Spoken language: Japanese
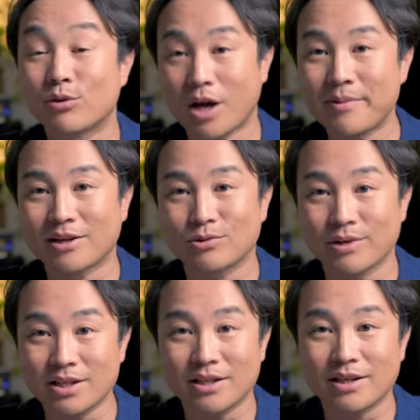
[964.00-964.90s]
けのカメラと
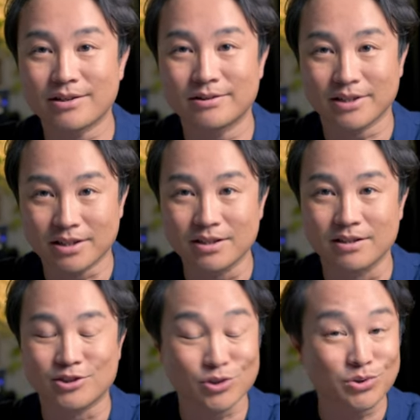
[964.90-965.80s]
は言えないぐら
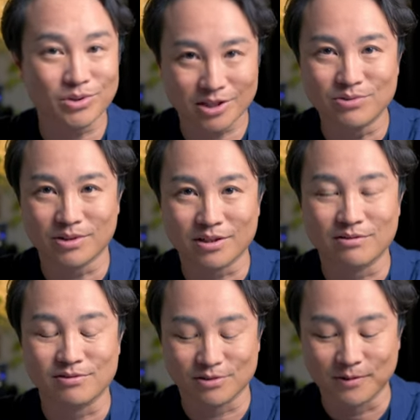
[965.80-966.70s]
い重要な機能になって
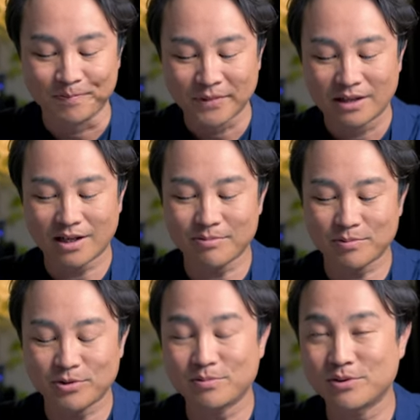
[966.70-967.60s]
るんですよ。
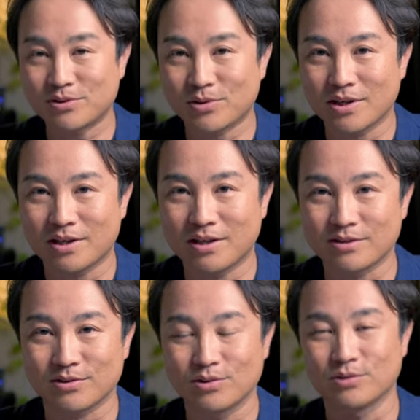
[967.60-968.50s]
ライブビューブーストがあ
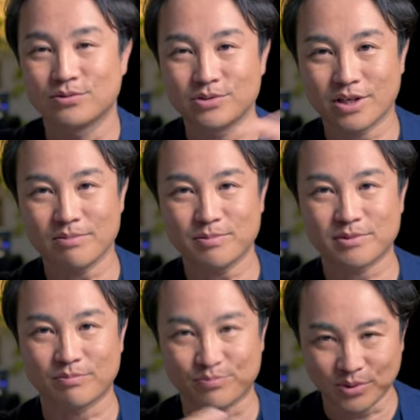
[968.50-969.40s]
ると風景部
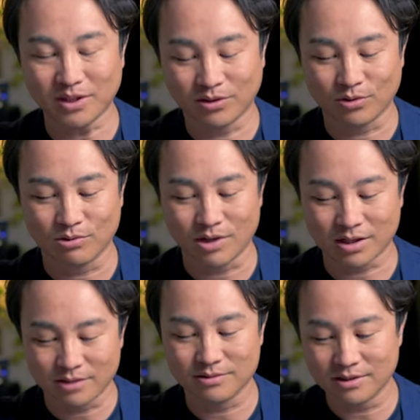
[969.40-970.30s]
分がブワッとこ
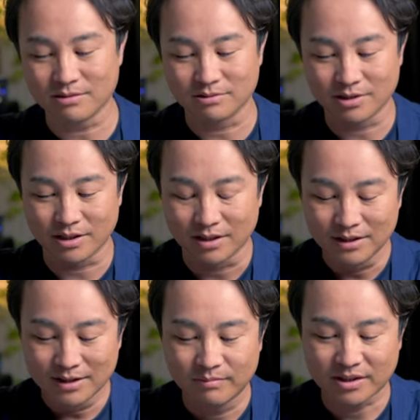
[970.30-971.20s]
う明るくなるんで、
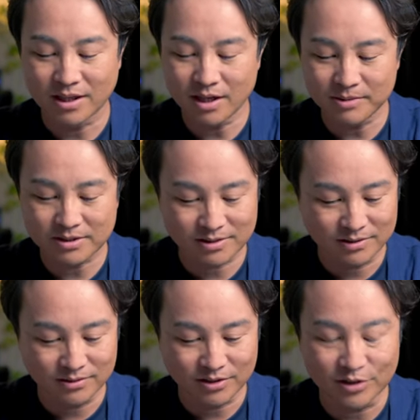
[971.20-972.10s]
まあ、テレビ
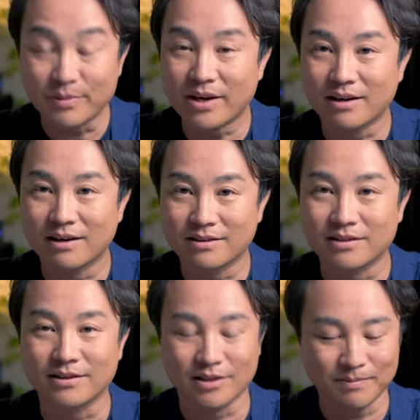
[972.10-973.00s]
作ってるメーカーな
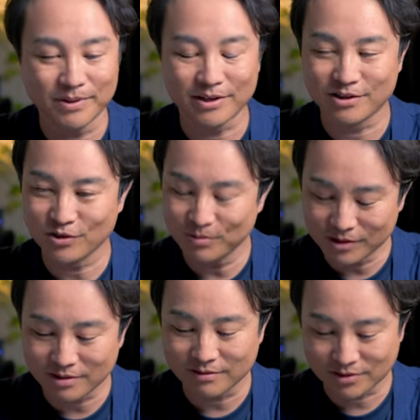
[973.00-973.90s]
んでね、やっぱり液晶
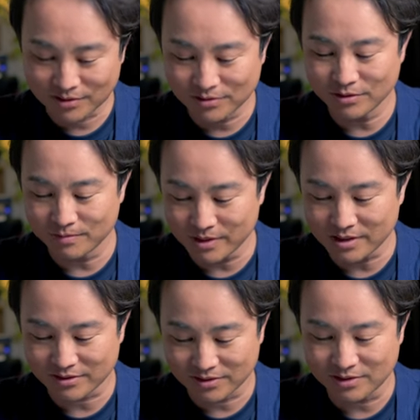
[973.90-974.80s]
モニターがすごい見
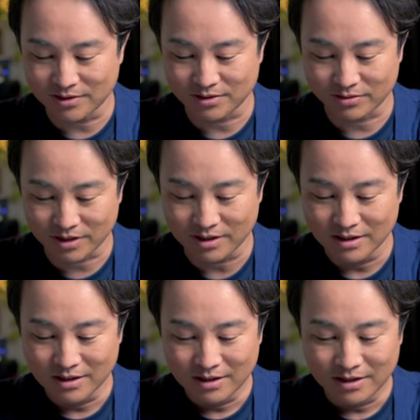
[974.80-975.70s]
やすいんですよね。
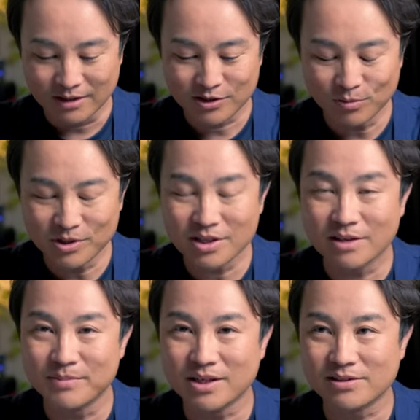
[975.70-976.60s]
液晶モニター
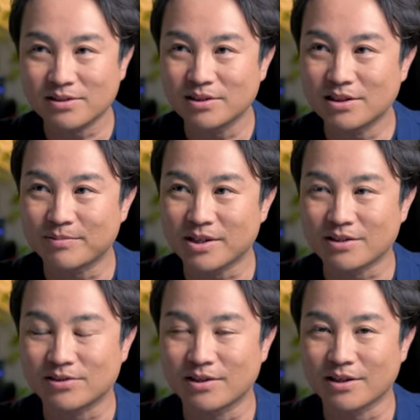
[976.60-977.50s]
が見やすくいいか見
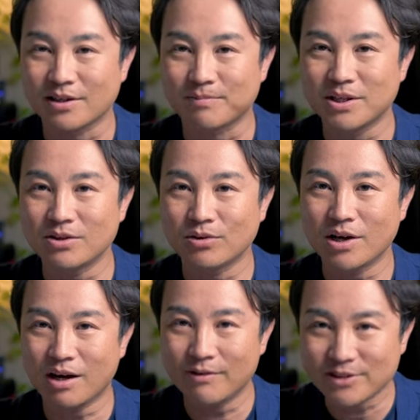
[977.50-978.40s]
やすくないかでピント
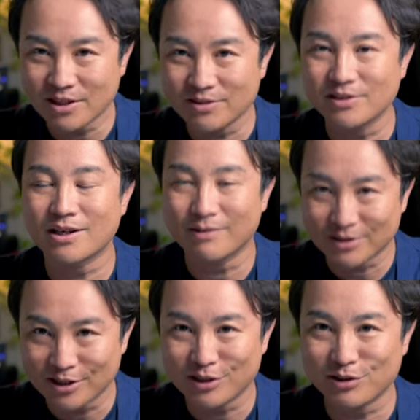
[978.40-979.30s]
が合わせやすいか合わ
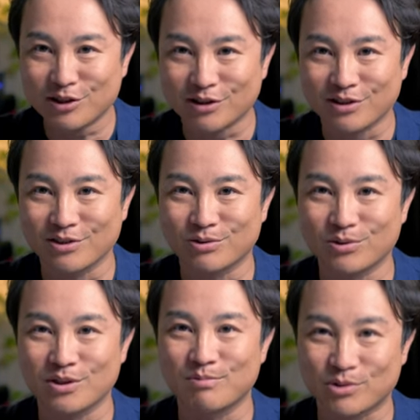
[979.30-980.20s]
せにくいかっていう
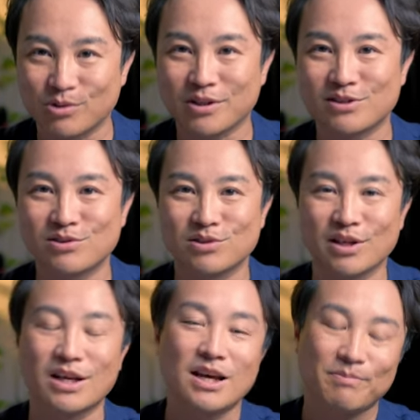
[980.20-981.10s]
ことにもう直結するんで、